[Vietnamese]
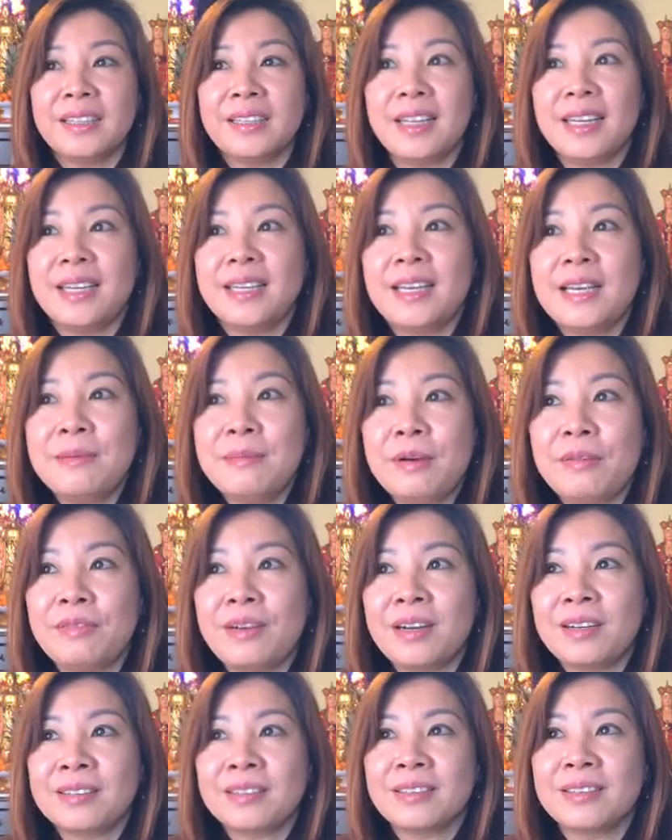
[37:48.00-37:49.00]
thì khi mà
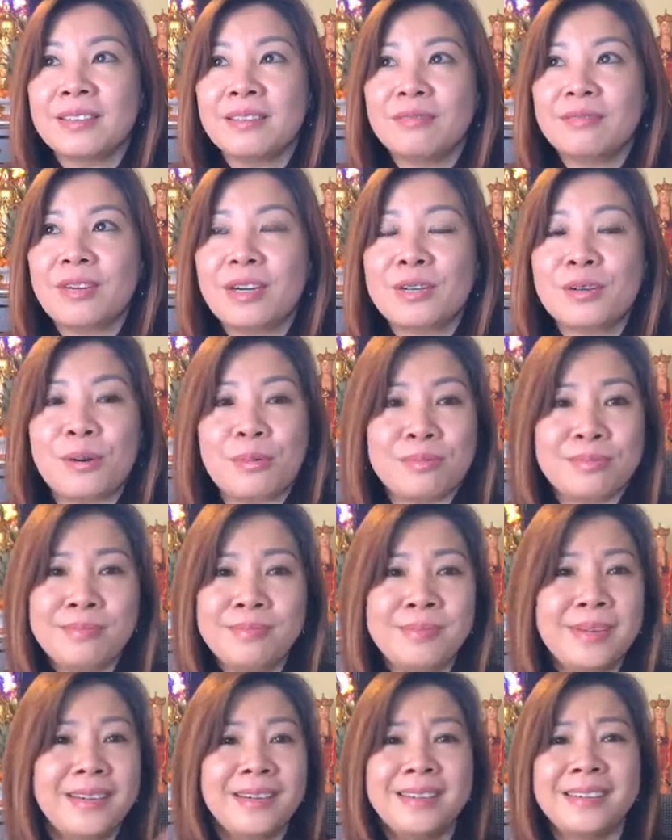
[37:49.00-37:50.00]
vân vân cũng